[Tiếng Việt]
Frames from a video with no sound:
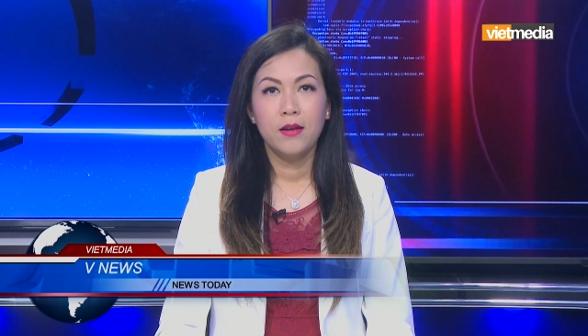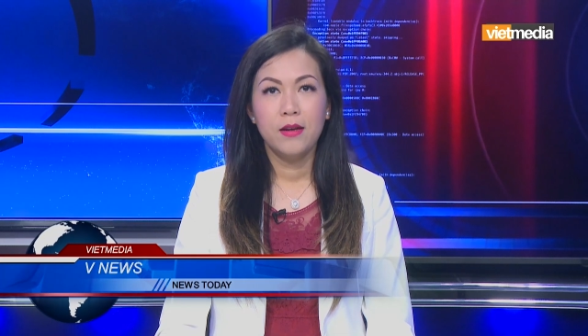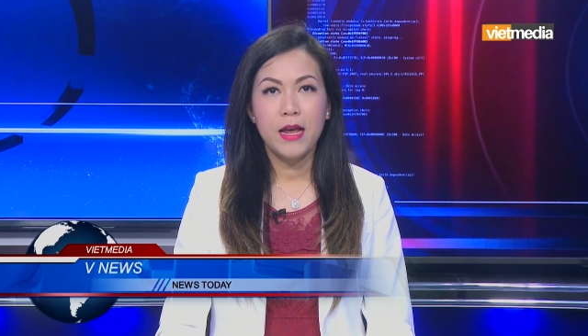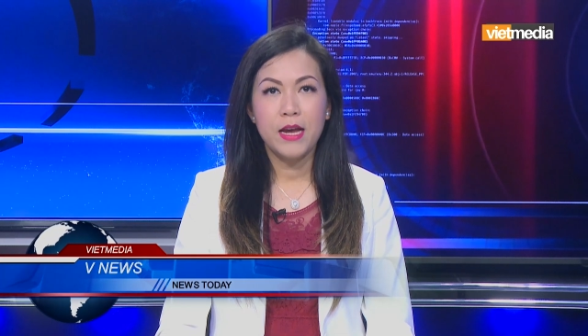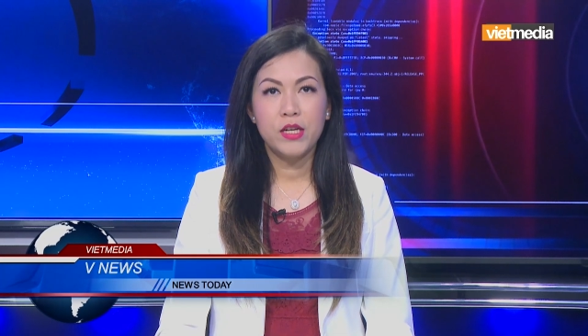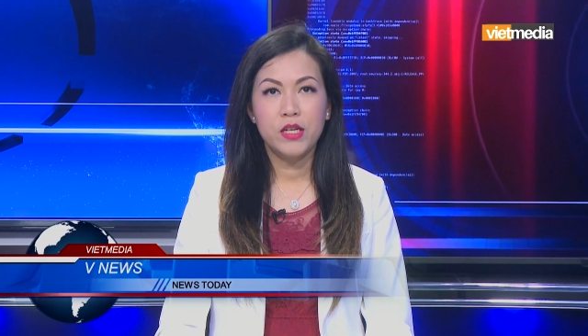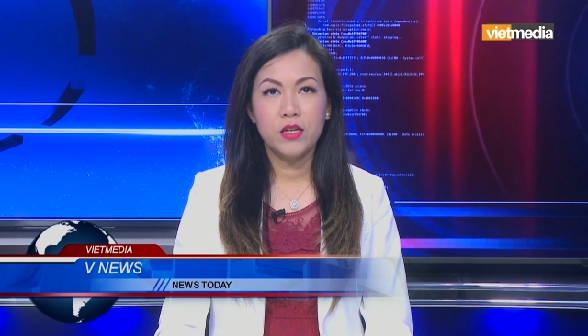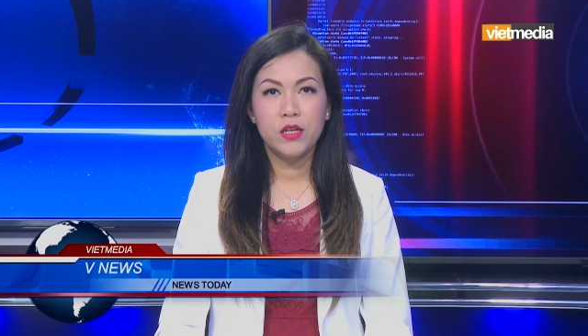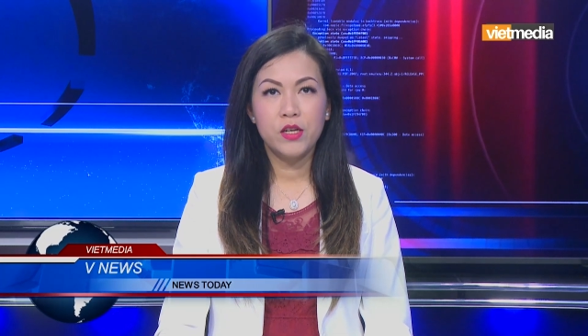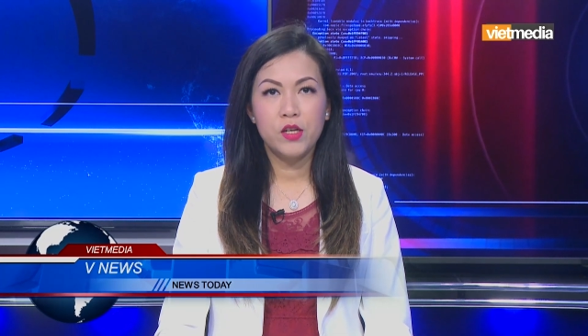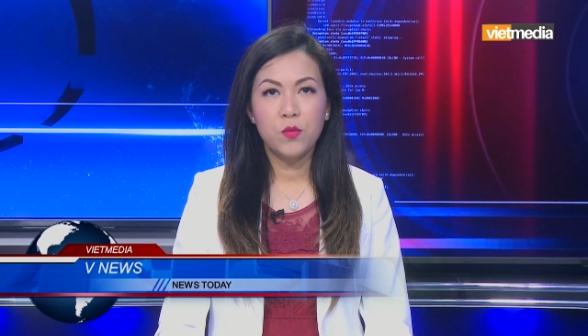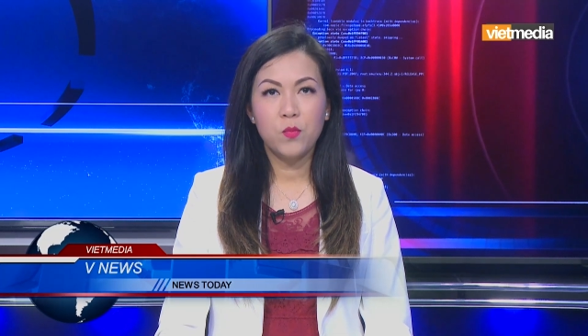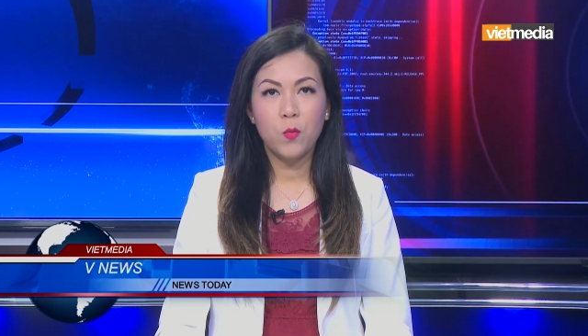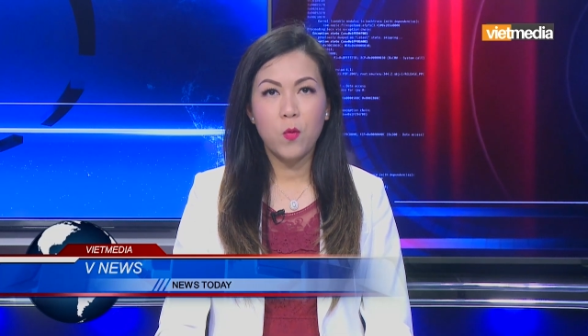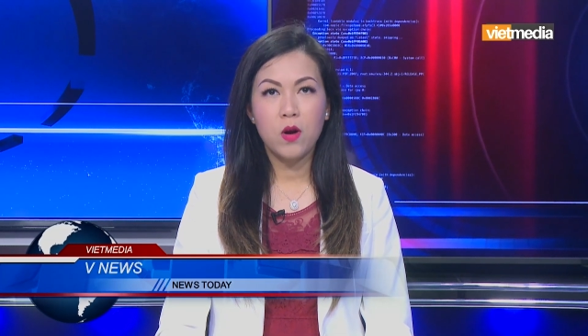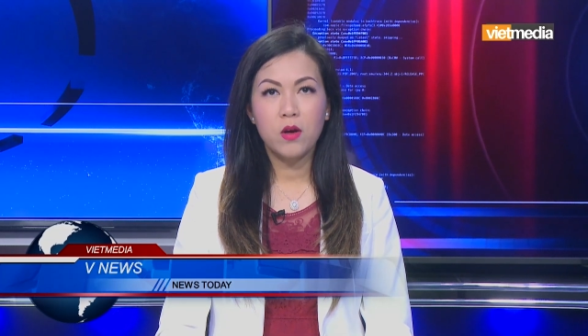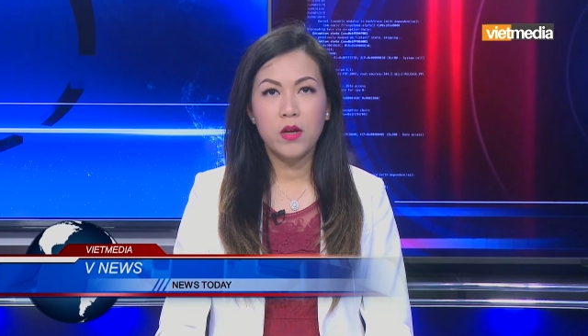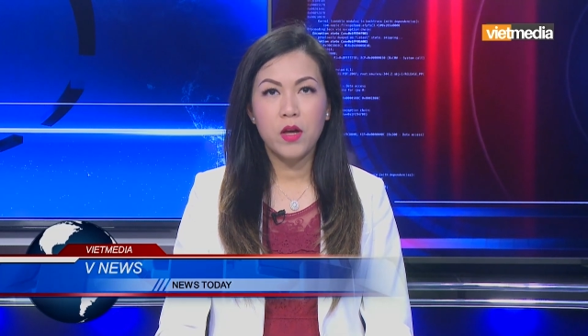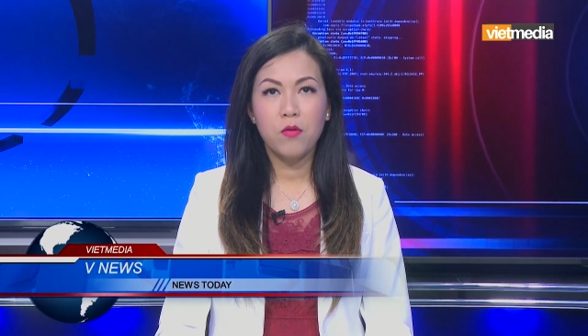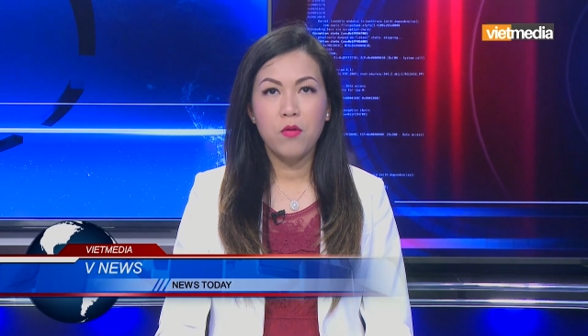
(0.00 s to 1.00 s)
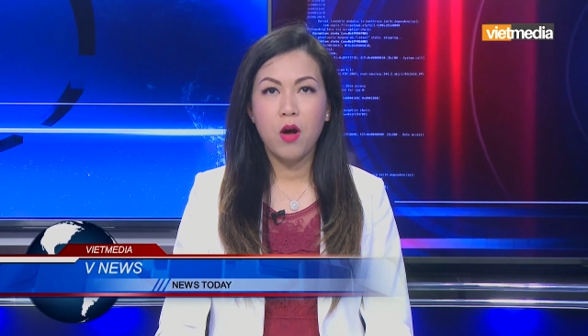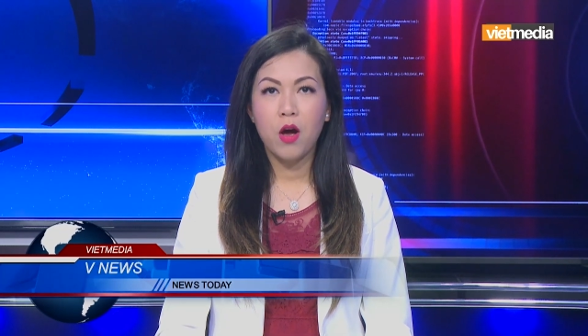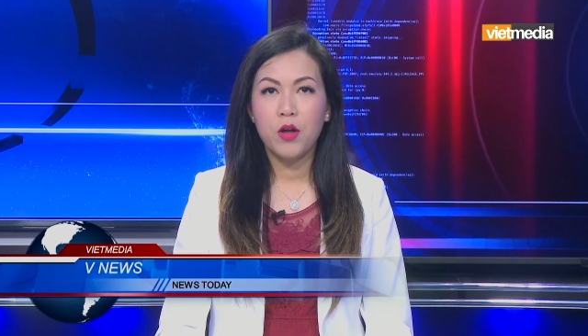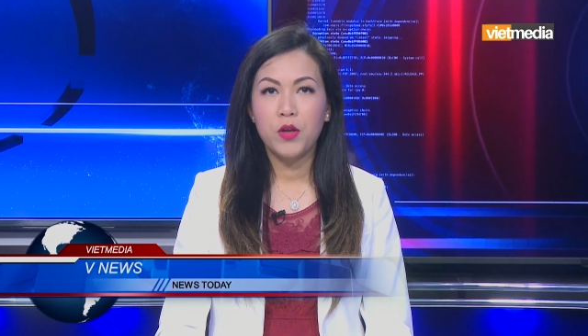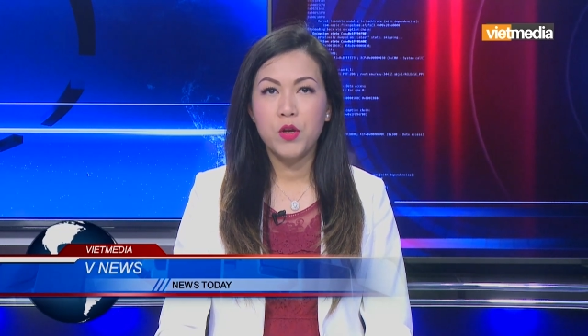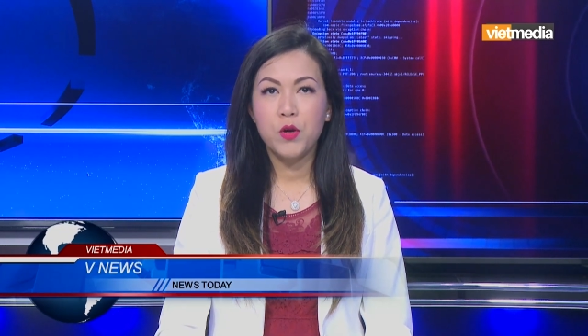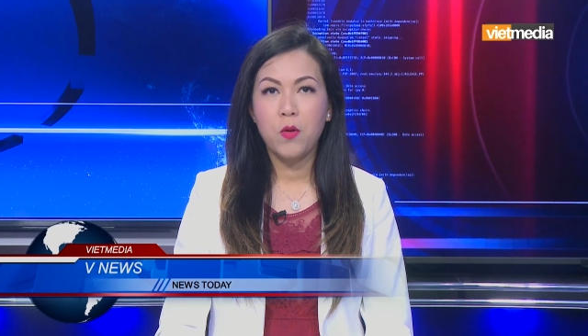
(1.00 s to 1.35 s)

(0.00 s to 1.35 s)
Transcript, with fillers: đại sứ Trung Quốc kêu gọi